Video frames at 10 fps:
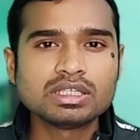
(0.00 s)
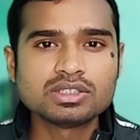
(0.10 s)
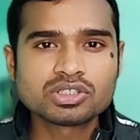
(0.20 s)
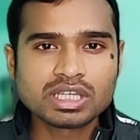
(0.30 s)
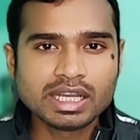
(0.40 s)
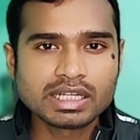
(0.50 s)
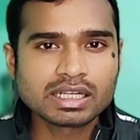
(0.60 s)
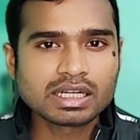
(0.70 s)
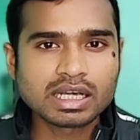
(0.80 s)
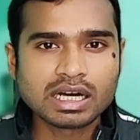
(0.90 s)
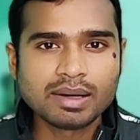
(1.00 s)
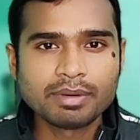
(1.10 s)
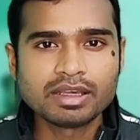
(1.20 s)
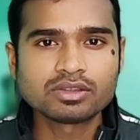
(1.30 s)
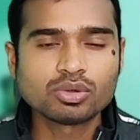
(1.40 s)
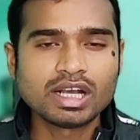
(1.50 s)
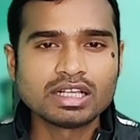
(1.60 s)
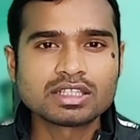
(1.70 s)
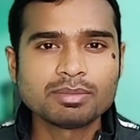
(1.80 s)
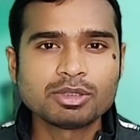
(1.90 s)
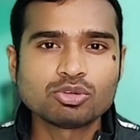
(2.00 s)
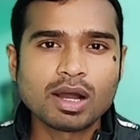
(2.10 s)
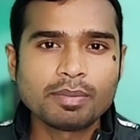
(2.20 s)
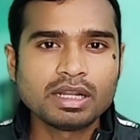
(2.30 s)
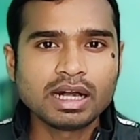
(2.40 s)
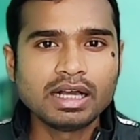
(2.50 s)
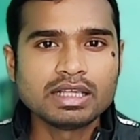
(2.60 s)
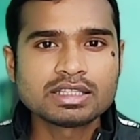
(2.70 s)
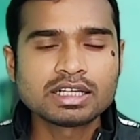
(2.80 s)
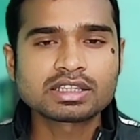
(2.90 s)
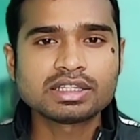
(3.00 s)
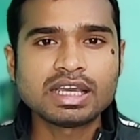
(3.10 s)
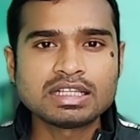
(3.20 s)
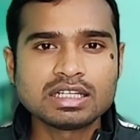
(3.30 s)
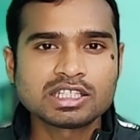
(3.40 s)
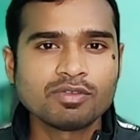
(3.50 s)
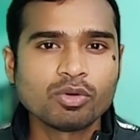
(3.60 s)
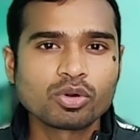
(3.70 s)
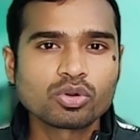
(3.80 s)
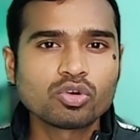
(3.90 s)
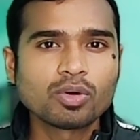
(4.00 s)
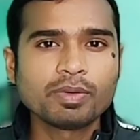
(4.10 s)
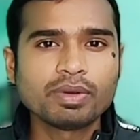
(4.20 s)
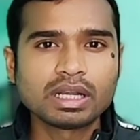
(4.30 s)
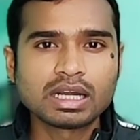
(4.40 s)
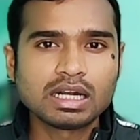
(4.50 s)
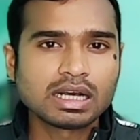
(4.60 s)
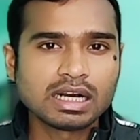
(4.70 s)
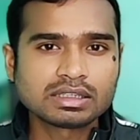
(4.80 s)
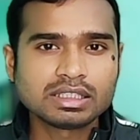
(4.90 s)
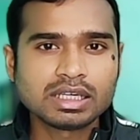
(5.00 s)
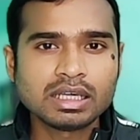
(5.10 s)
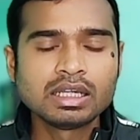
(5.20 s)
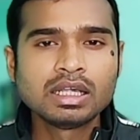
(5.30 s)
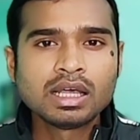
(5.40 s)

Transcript: इंस्टेंट अगर काम है तो ऐसे में तो आप लगा ही सकते हैं जैसे फ़ोटो कॉपी वगैरह लगाते हैं